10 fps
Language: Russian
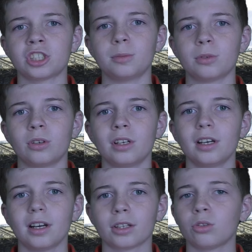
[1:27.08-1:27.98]
ошибку,
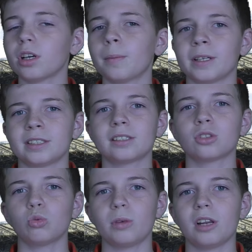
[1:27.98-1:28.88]
которой
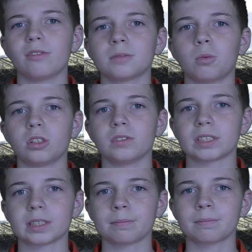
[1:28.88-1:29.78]
бразильцы сумели
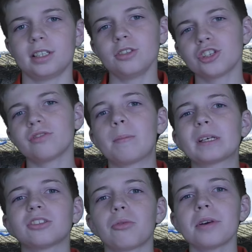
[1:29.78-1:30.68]
воспользоваться. Следующего
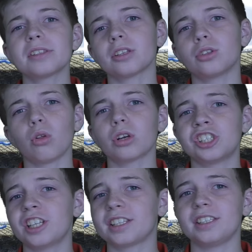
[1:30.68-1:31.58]
опасного момента долго
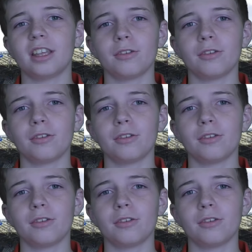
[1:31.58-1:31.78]
ждать не